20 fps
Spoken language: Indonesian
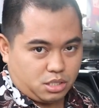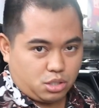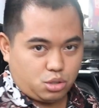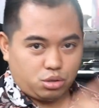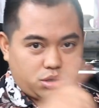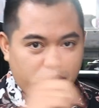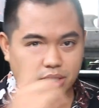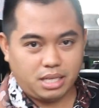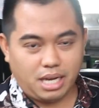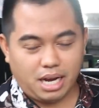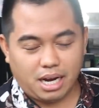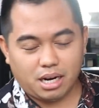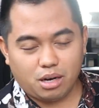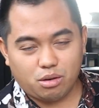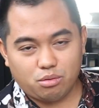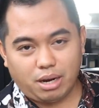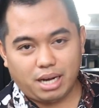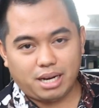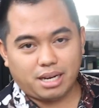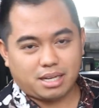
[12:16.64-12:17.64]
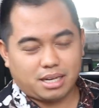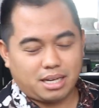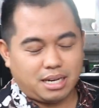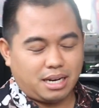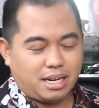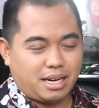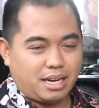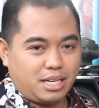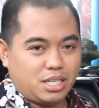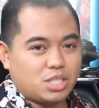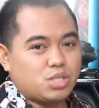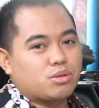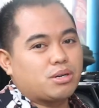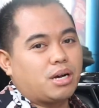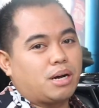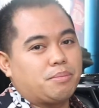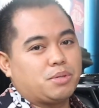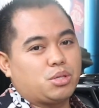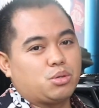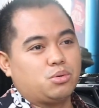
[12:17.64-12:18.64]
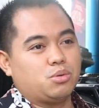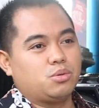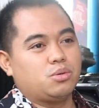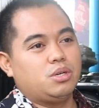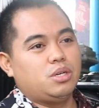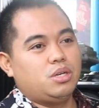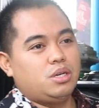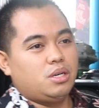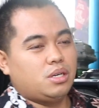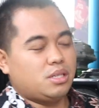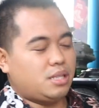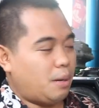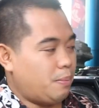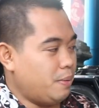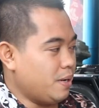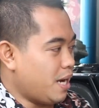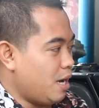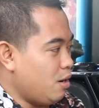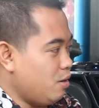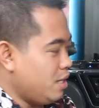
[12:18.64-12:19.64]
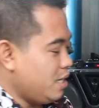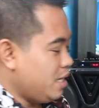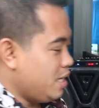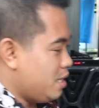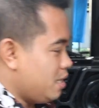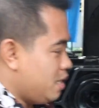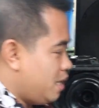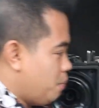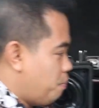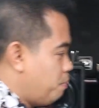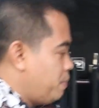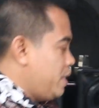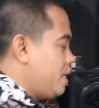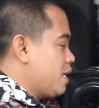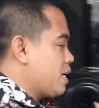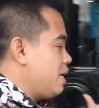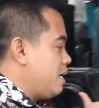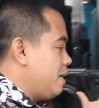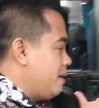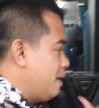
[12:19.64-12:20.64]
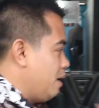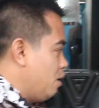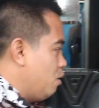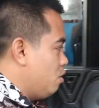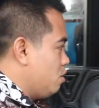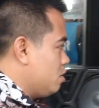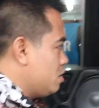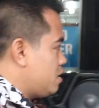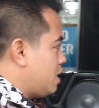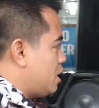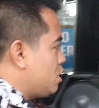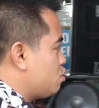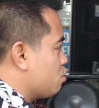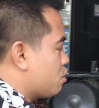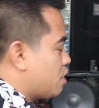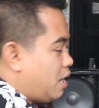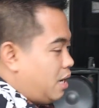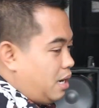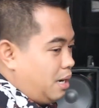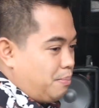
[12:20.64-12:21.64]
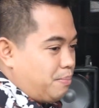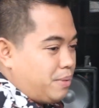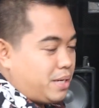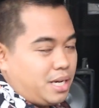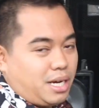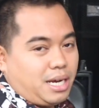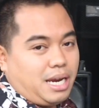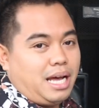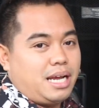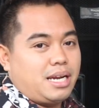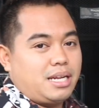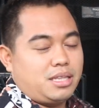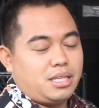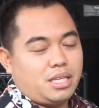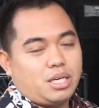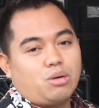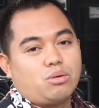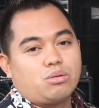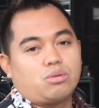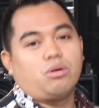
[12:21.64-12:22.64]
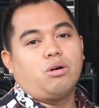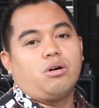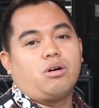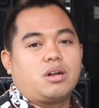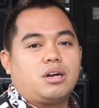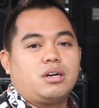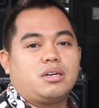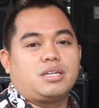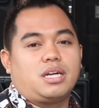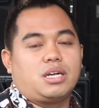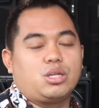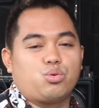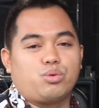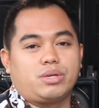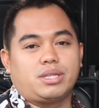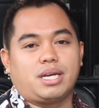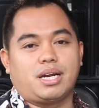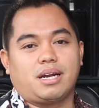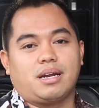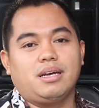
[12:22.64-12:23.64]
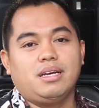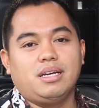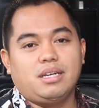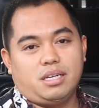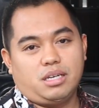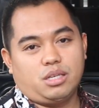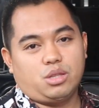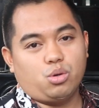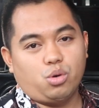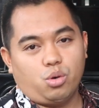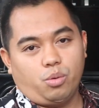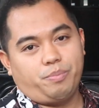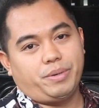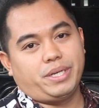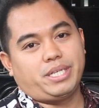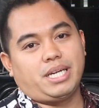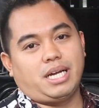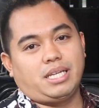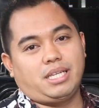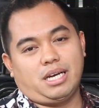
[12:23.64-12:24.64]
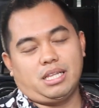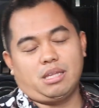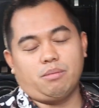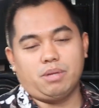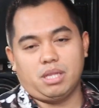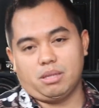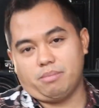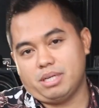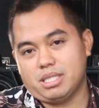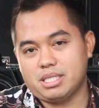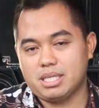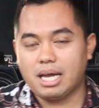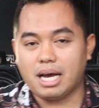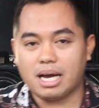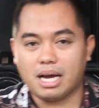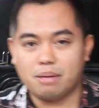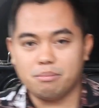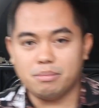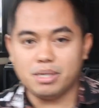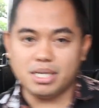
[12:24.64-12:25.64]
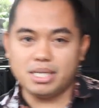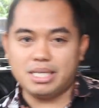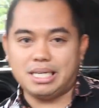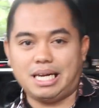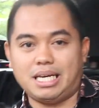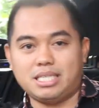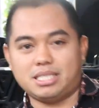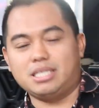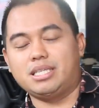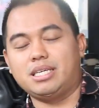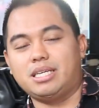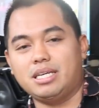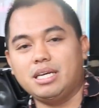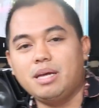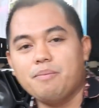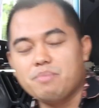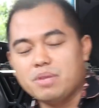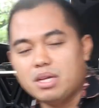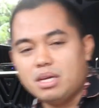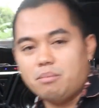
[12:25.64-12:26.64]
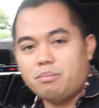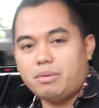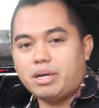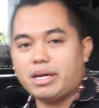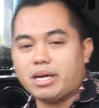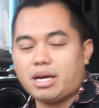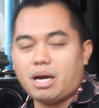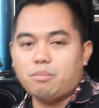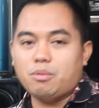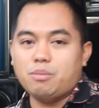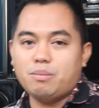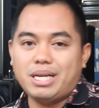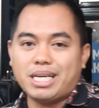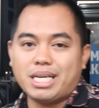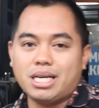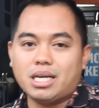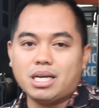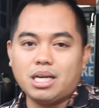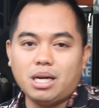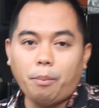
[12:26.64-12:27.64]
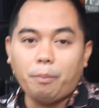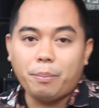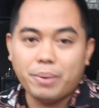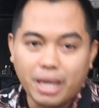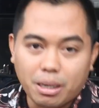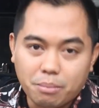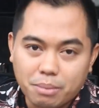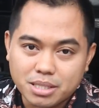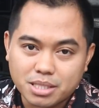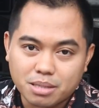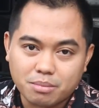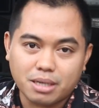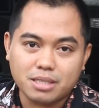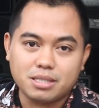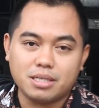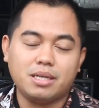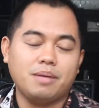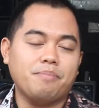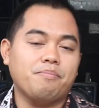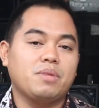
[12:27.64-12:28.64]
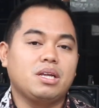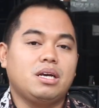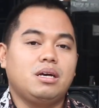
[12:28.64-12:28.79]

dudnya keluar gelernya juga metu tapi kalau ini lebih ke ngeluh dan juga lebih ke clarity untuk horn dan twitter itu bedanya teman-teman silahkan menilai sendiri mereka memiliki kelebihan masing-masing